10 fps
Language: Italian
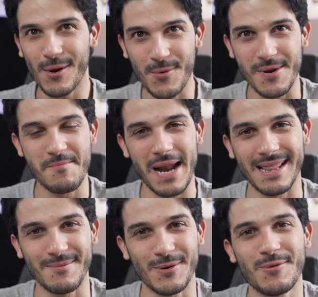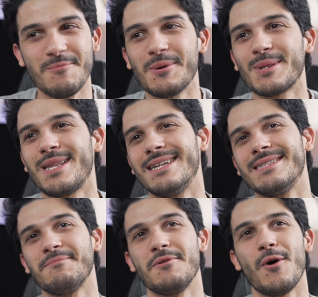alcuni brand molto
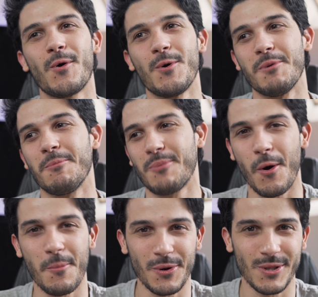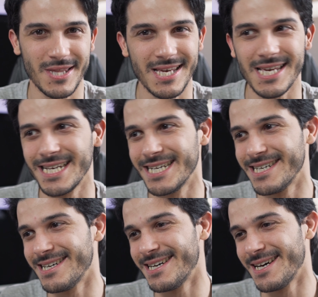importanti, mi occupo proprio di
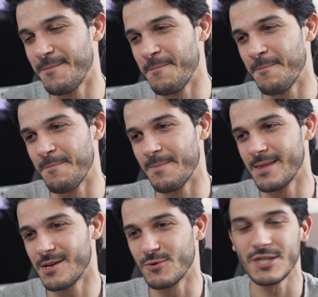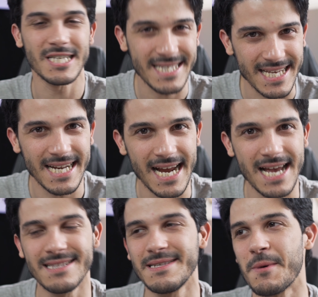ehm, diciamo,
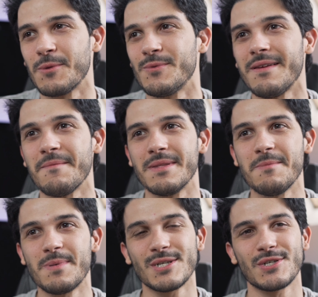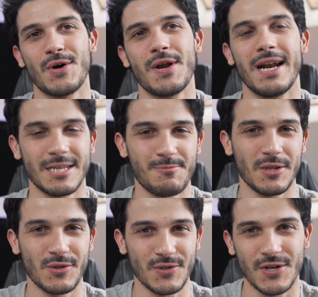gestire insieme ad un team di persone
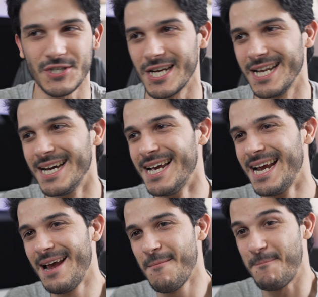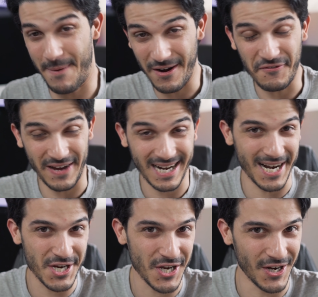l'aspetto social per far
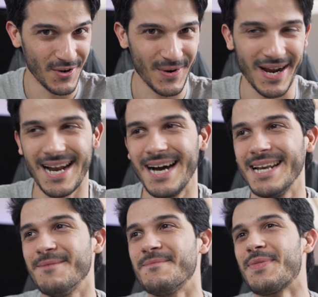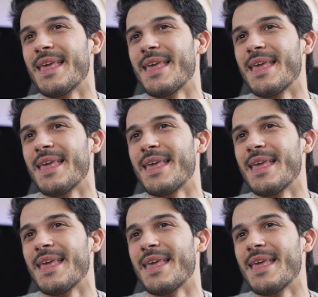crescere i loro canali.